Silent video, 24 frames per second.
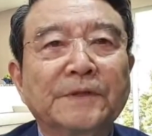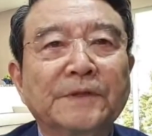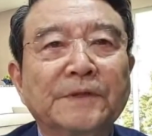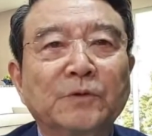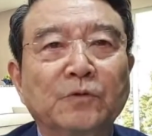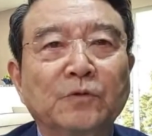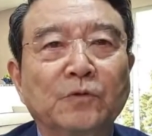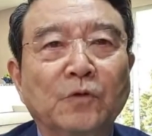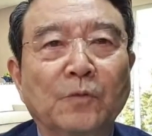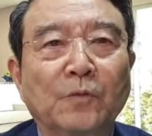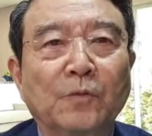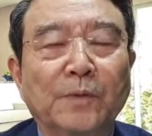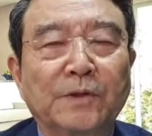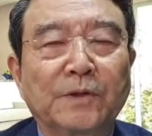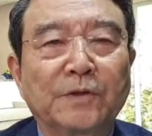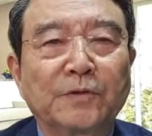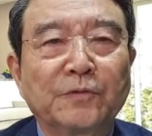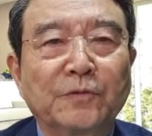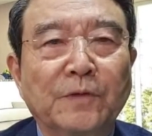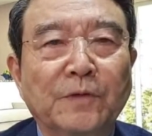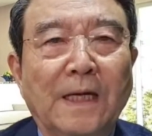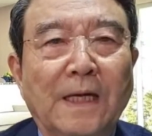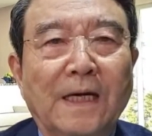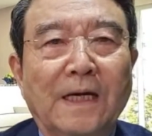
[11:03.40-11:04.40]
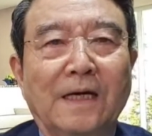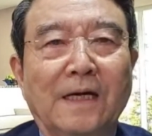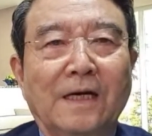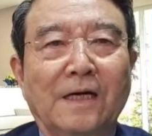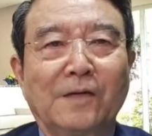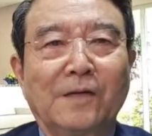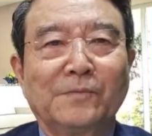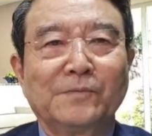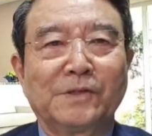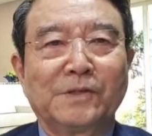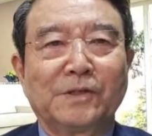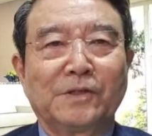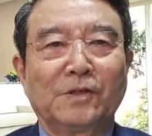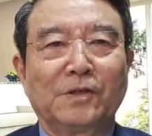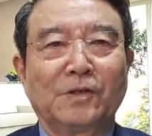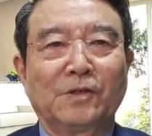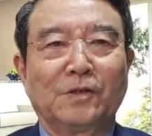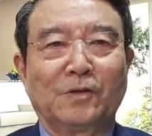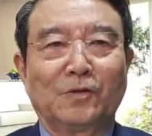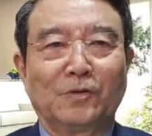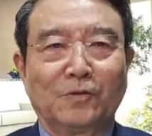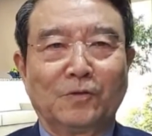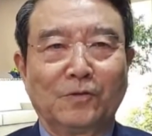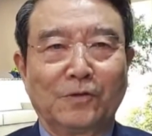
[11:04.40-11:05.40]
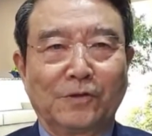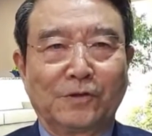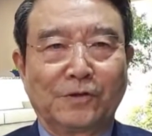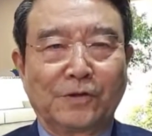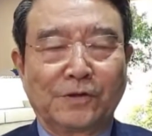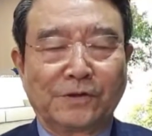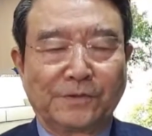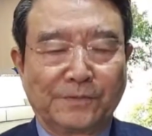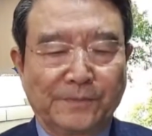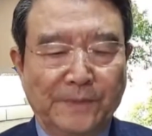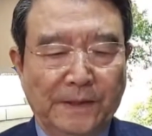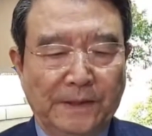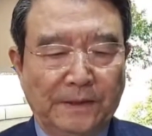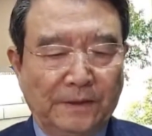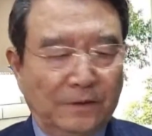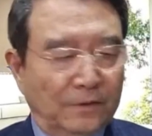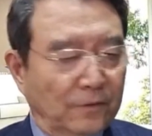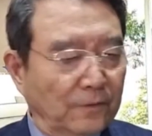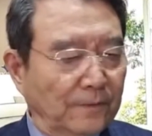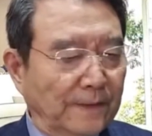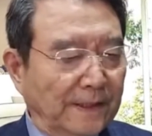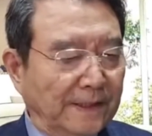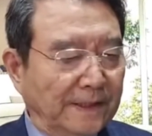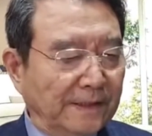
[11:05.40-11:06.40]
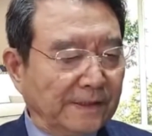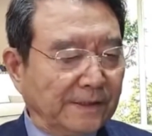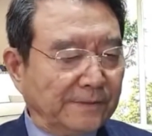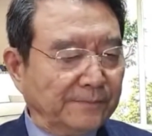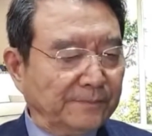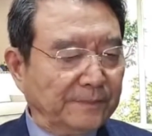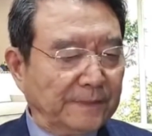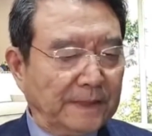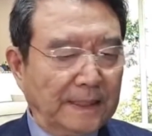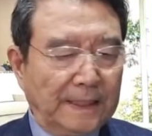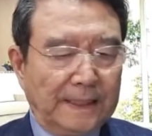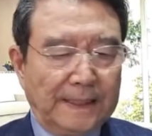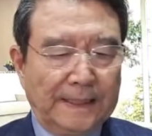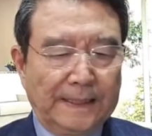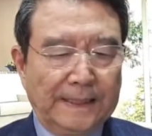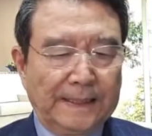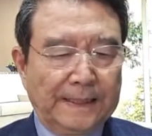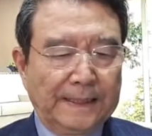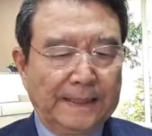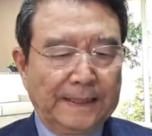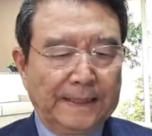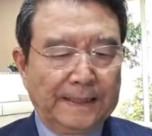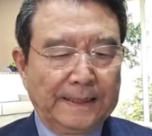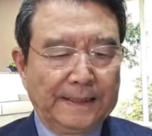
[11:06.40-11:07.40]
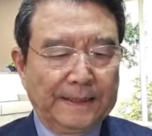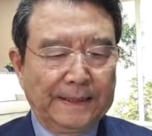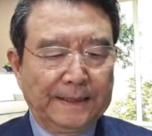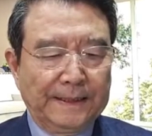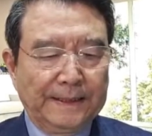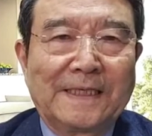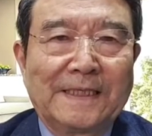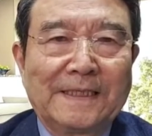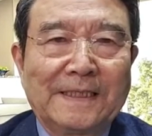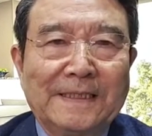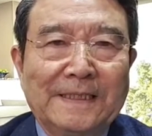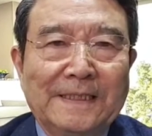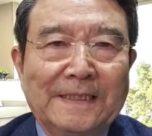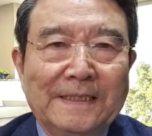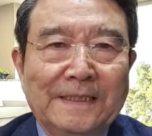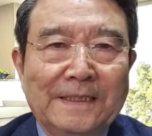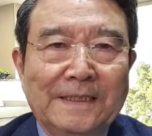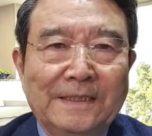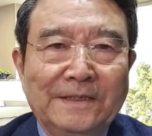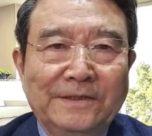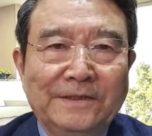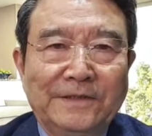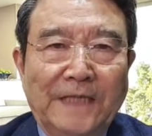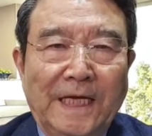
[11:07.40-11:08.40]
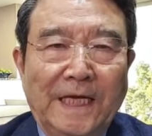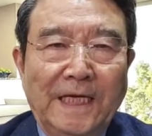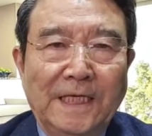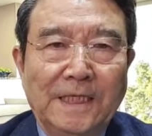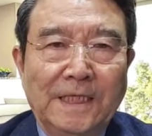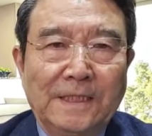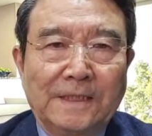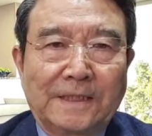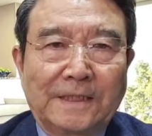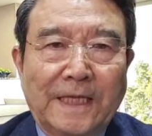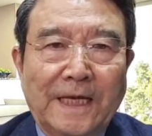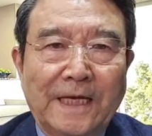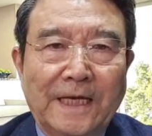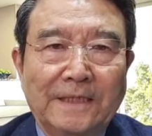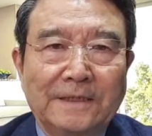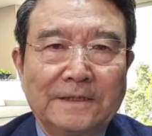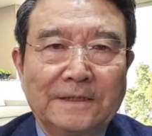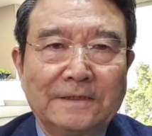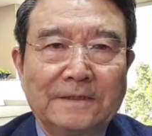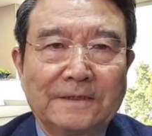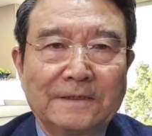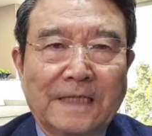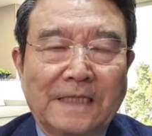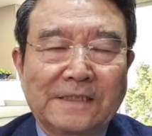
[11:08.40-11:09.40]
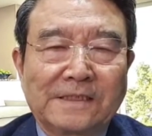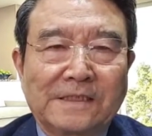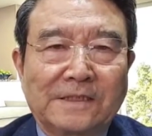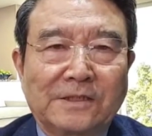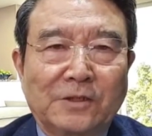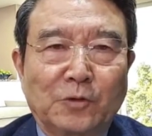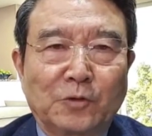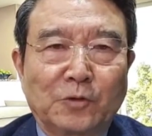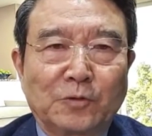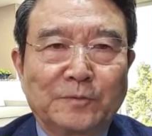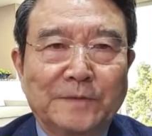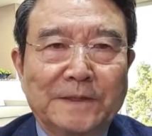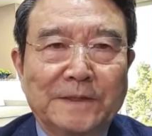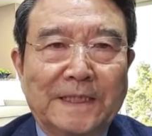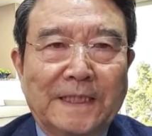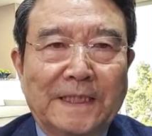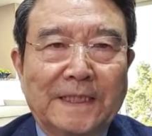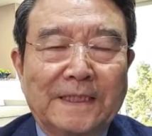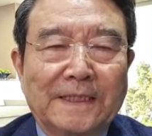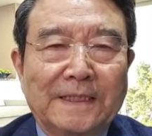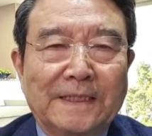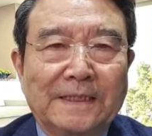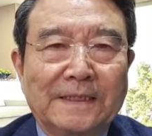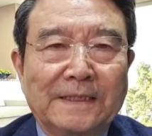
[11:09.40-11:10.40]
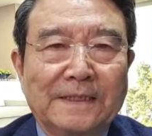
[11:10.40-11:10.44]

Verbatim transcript: 구독 버튼과 엄지를 눌러주셨으면 고맙겠습니다. 내일 태양은 다시 떠오릅니다.